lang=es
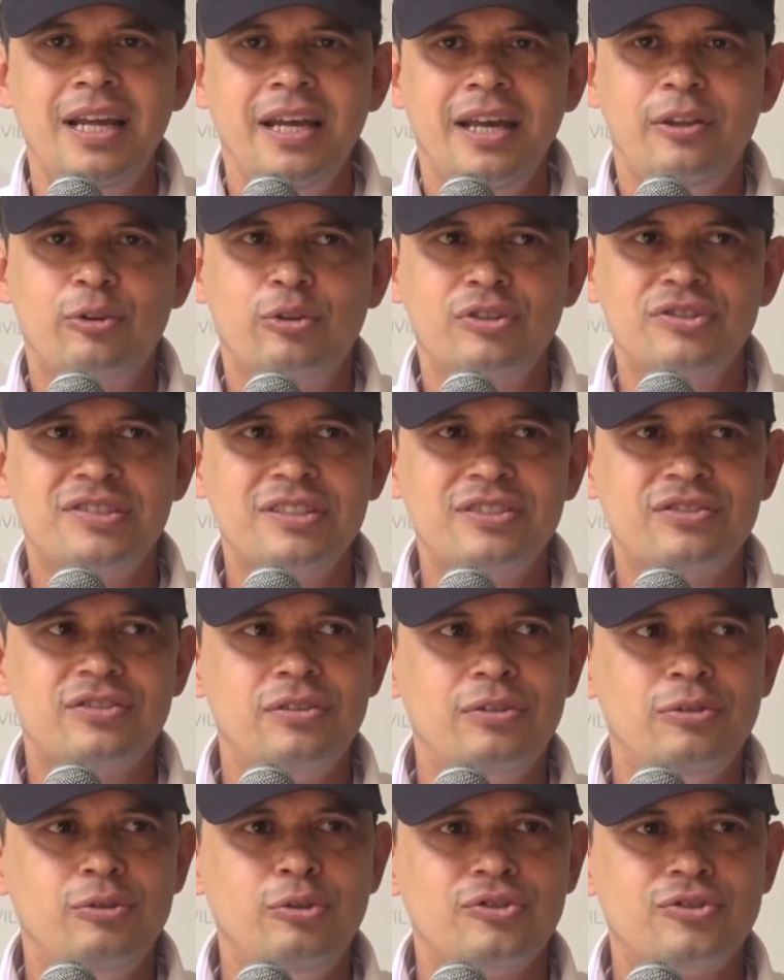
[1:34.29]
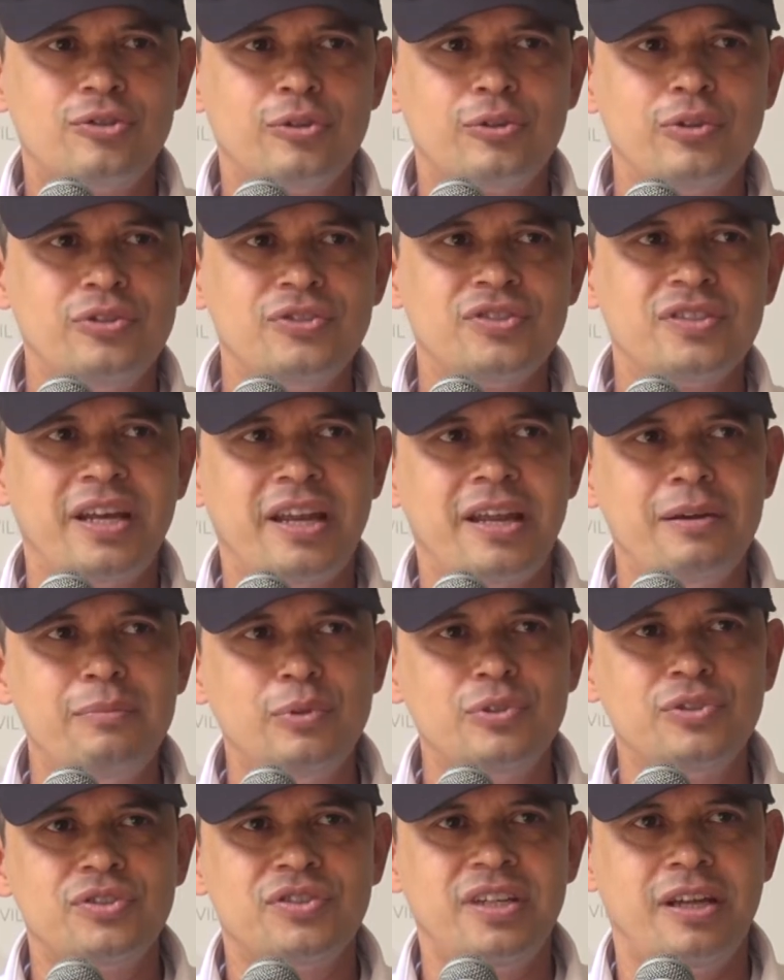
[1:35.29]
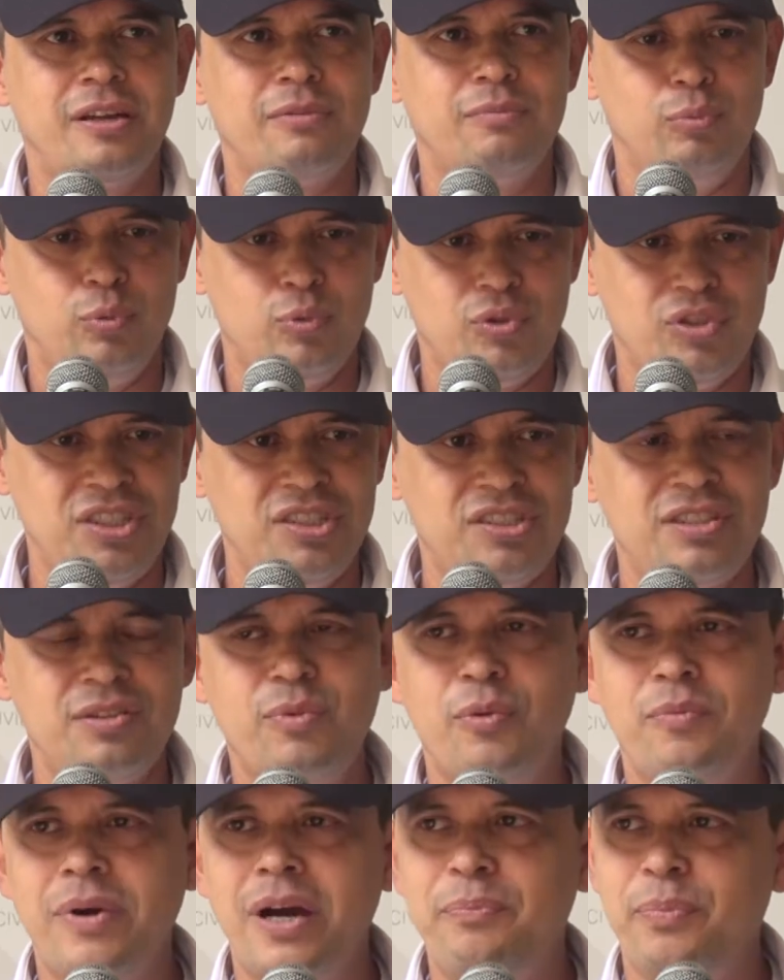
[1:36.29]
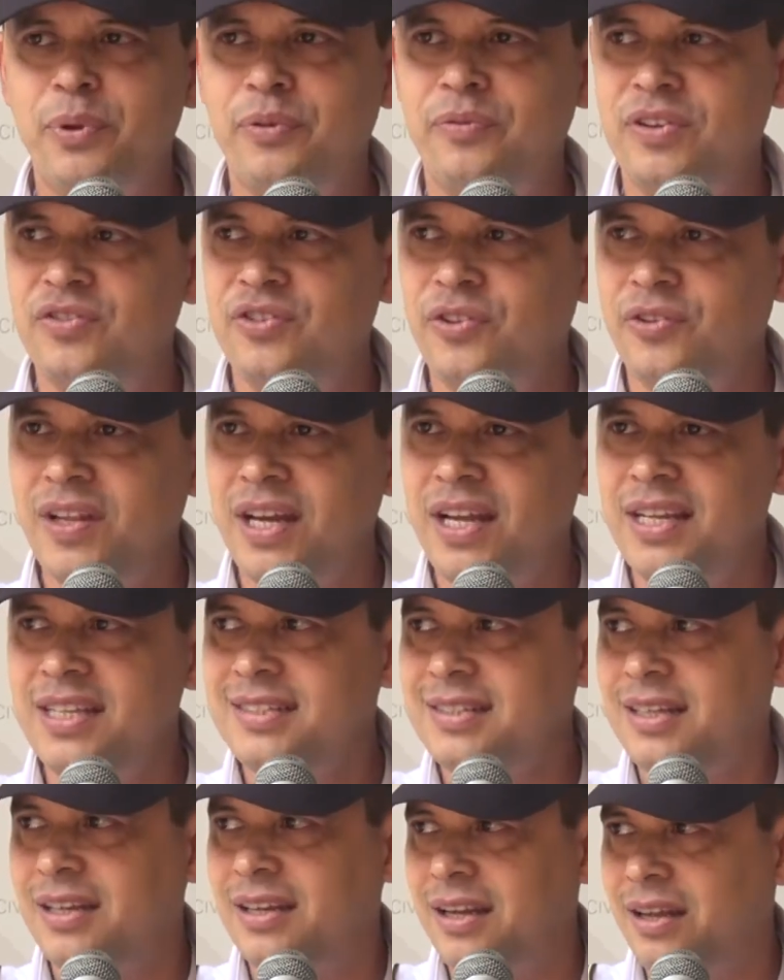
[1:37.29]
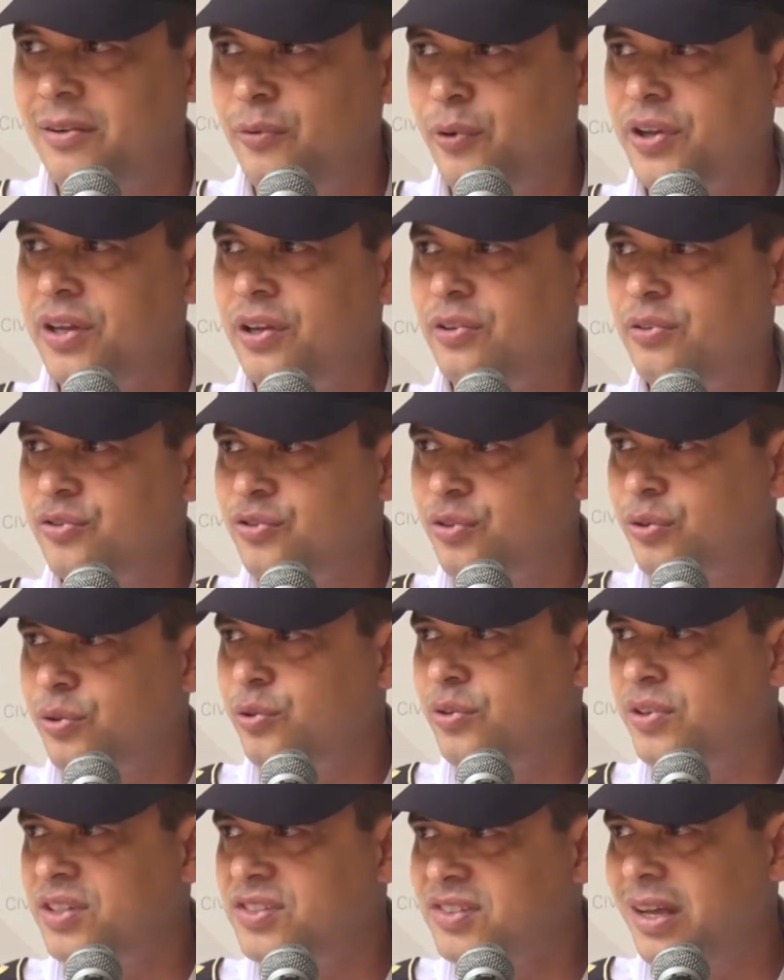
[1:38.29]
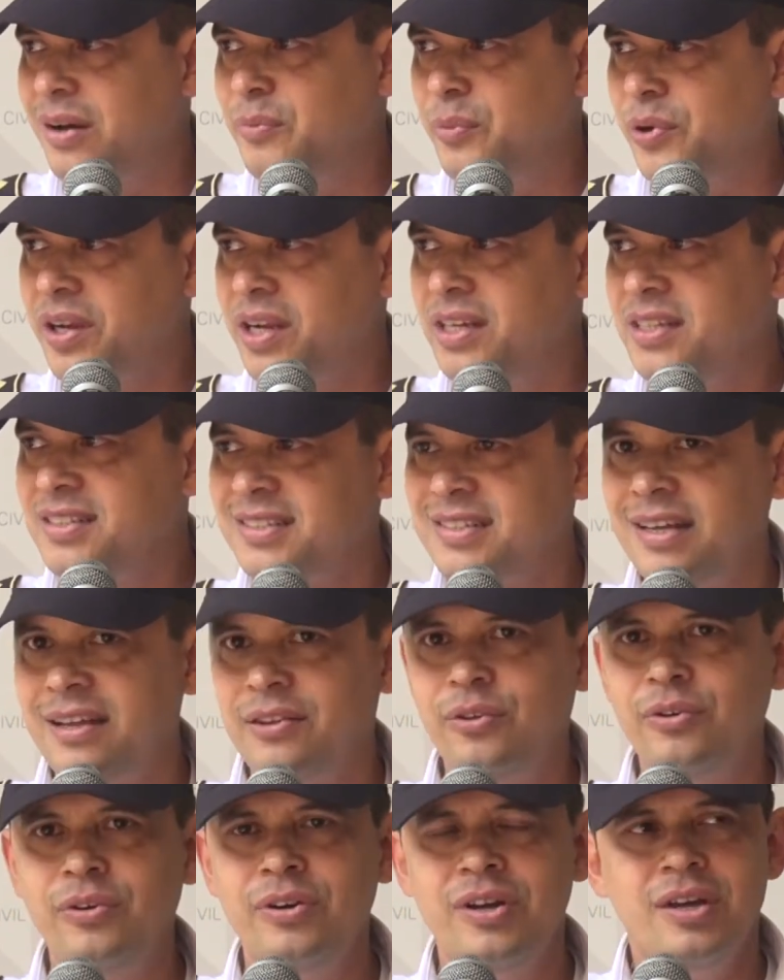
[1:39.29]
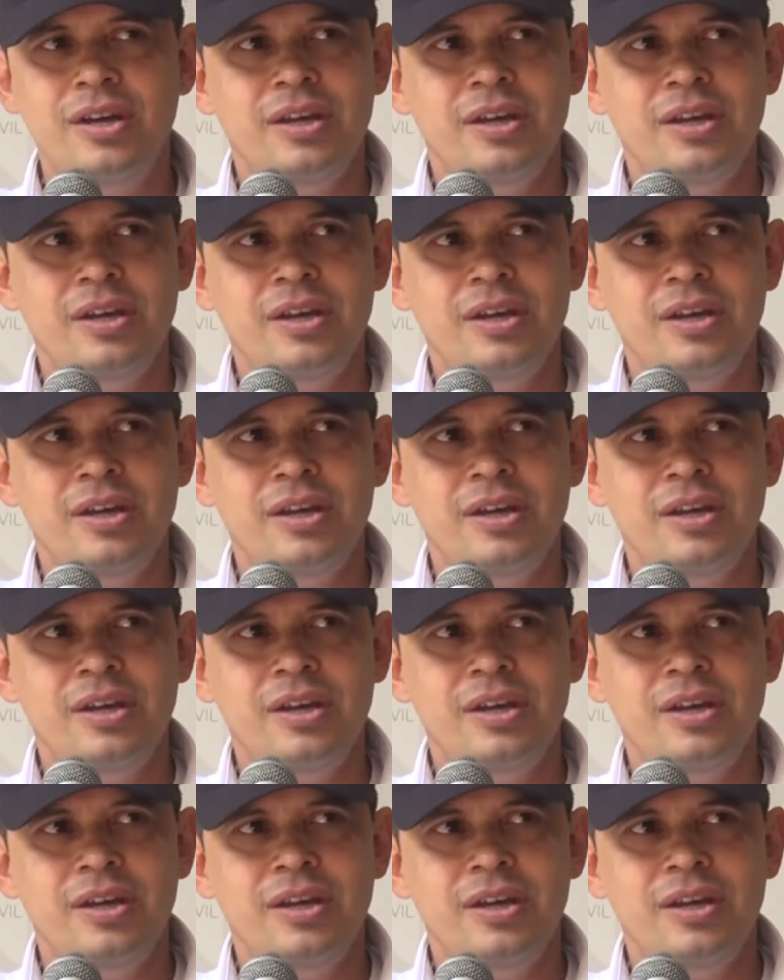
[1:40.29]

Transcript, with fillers: entonces nosotros queremos ser muchísimo más profesionales en la labor que nosotros estamos realizando